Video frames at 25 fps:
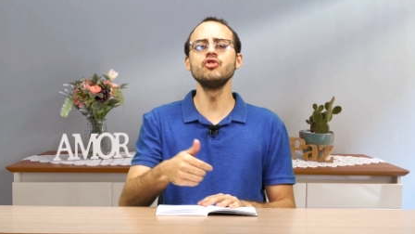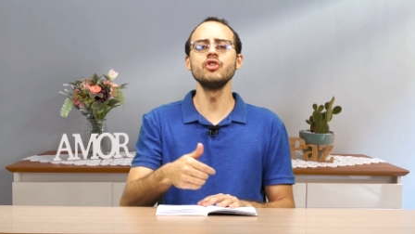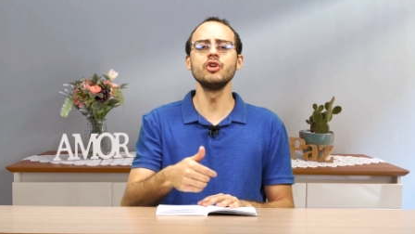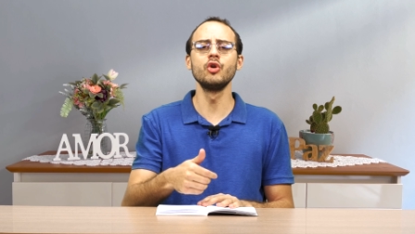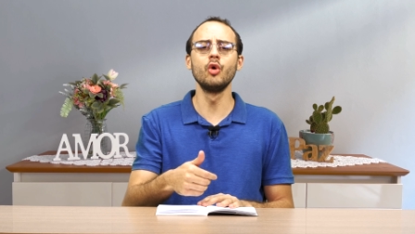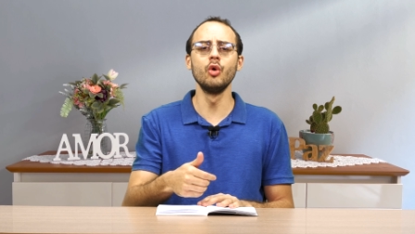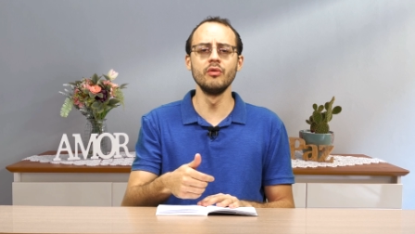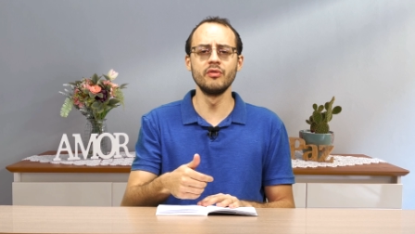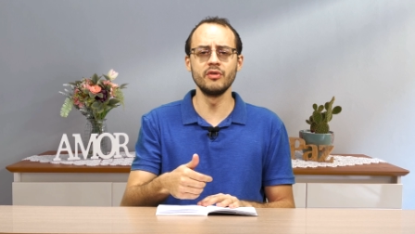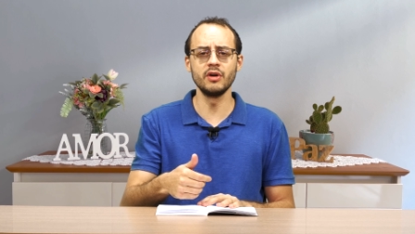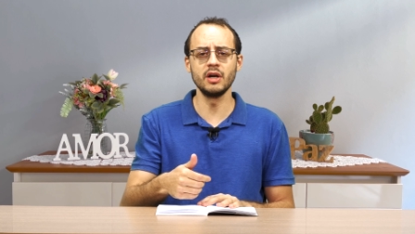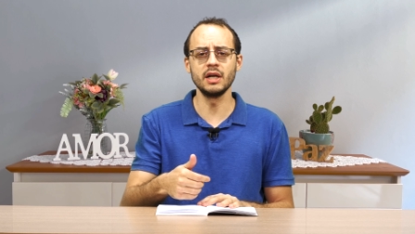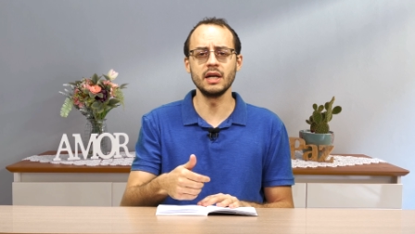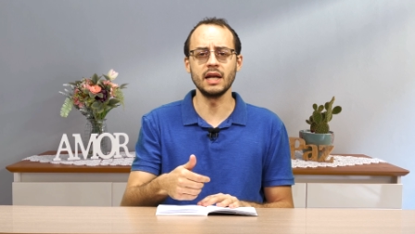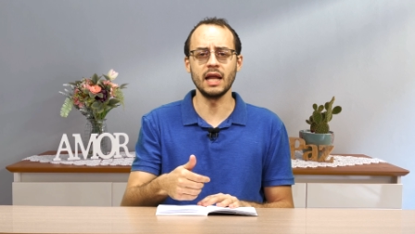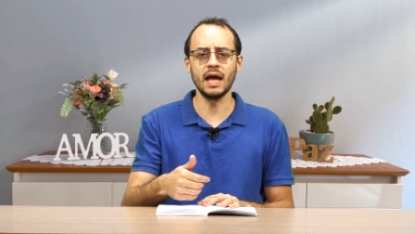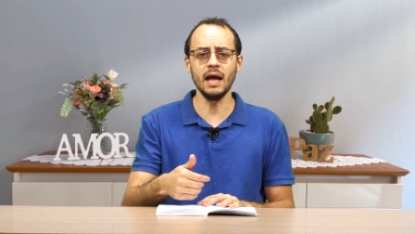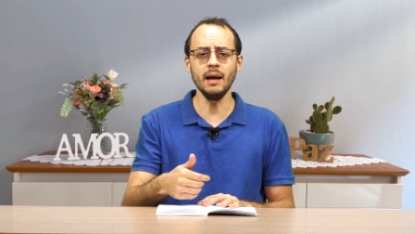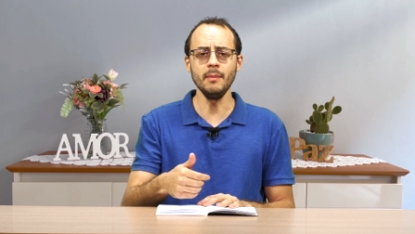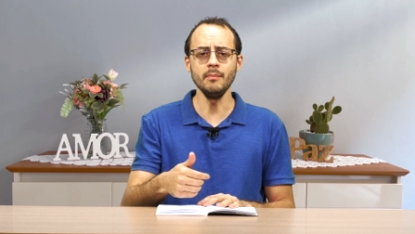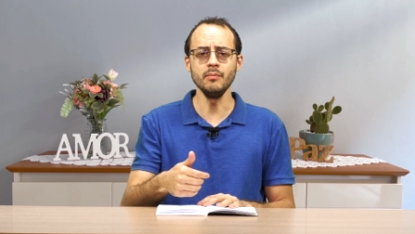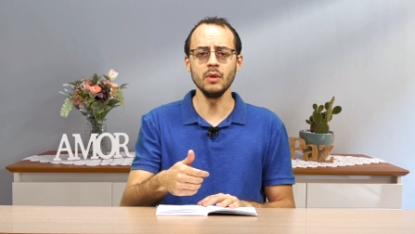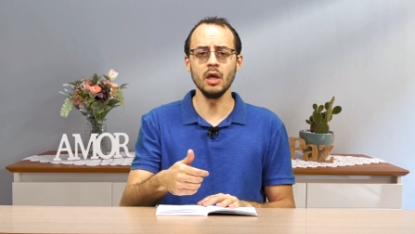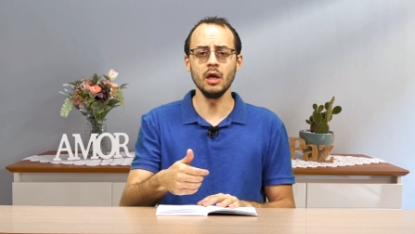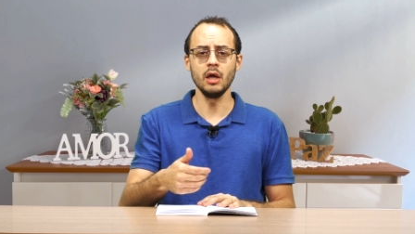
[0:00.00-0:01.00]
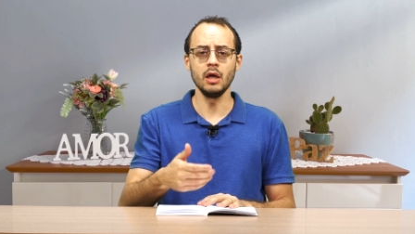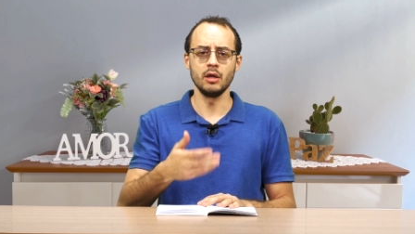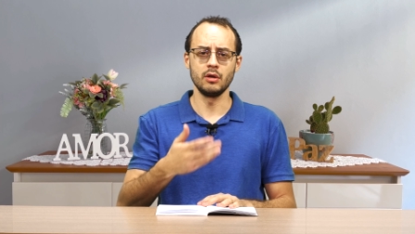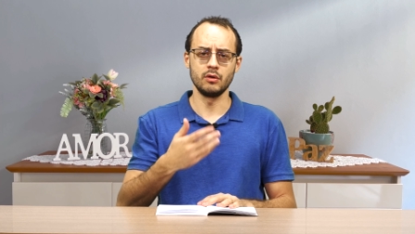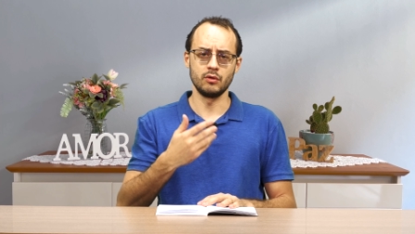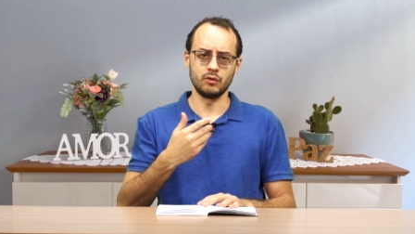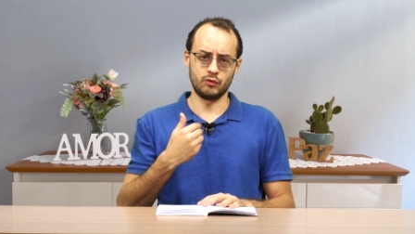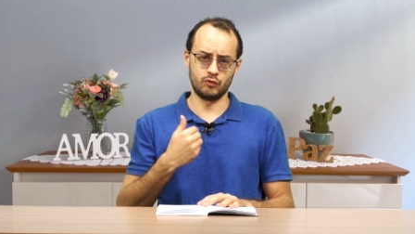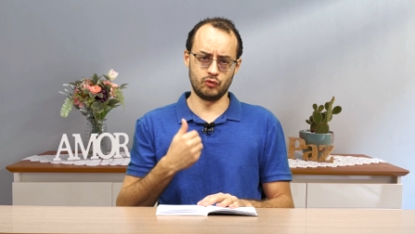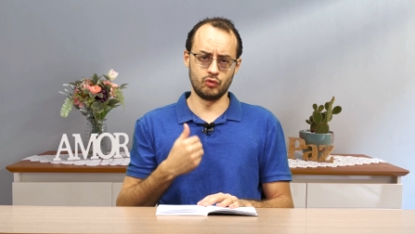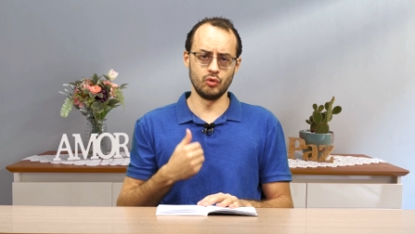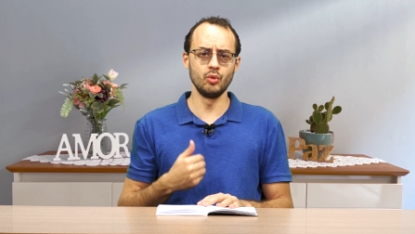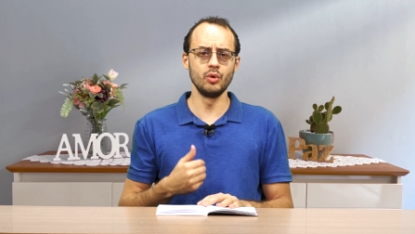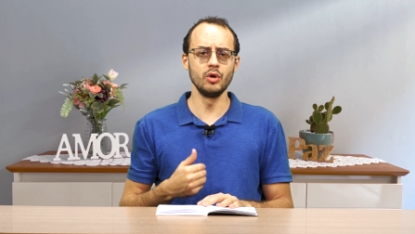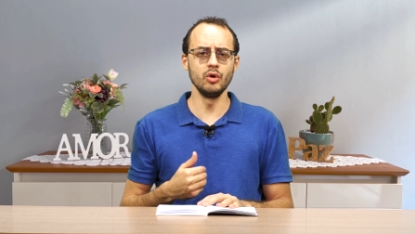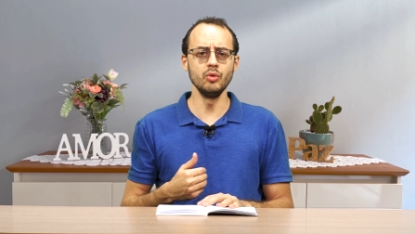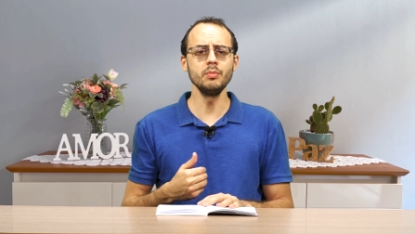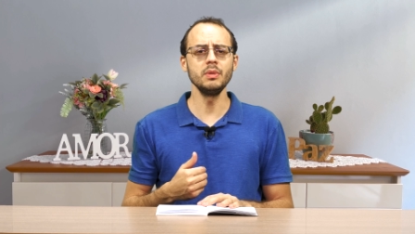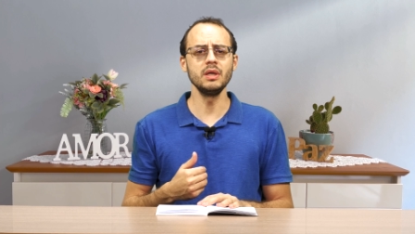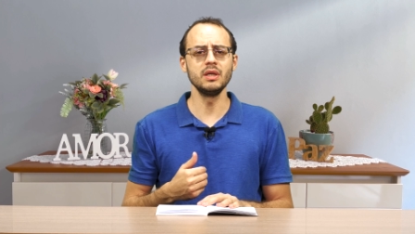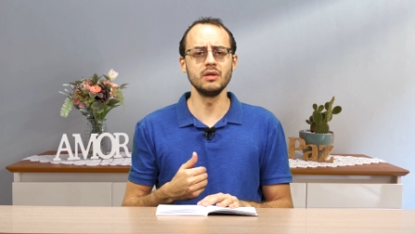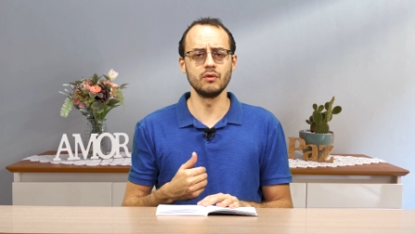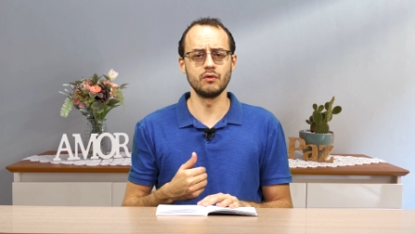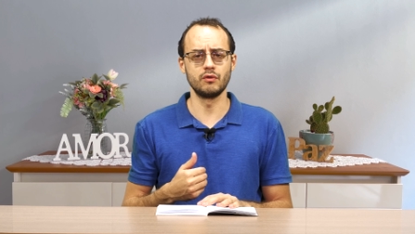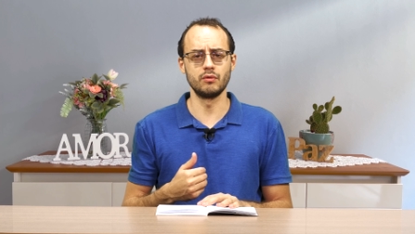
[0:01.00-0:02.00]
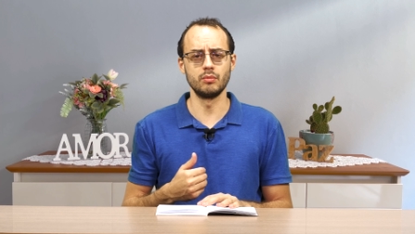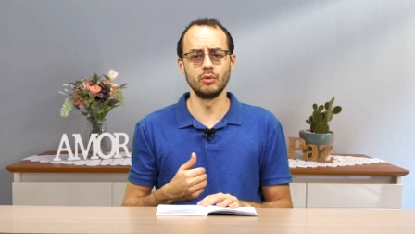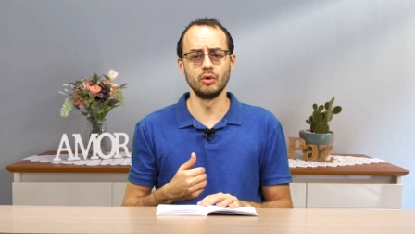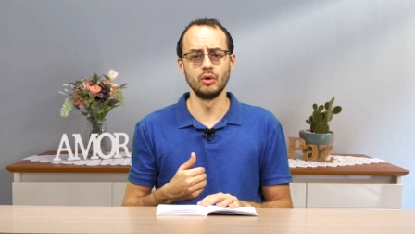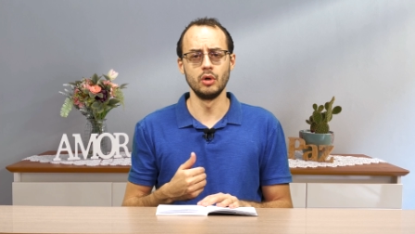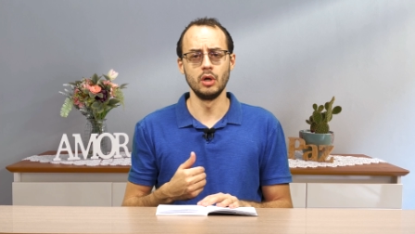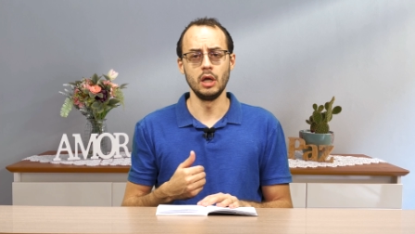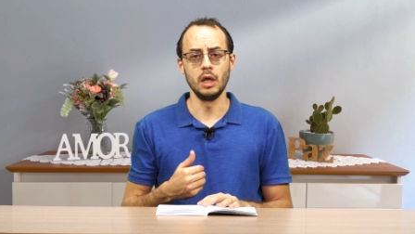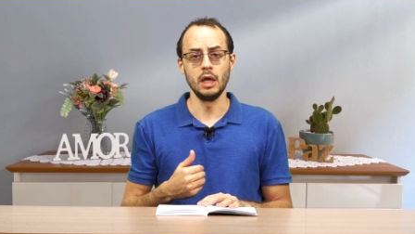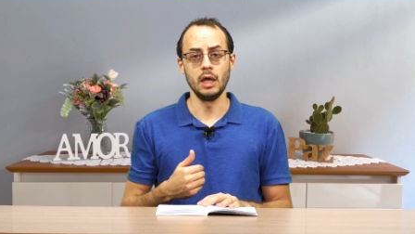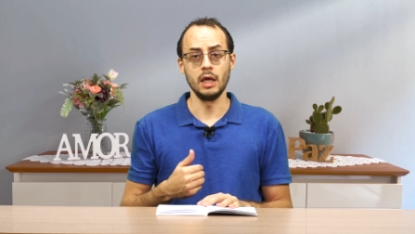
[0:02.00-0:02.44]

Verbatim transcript: de governar sou eu mesmo.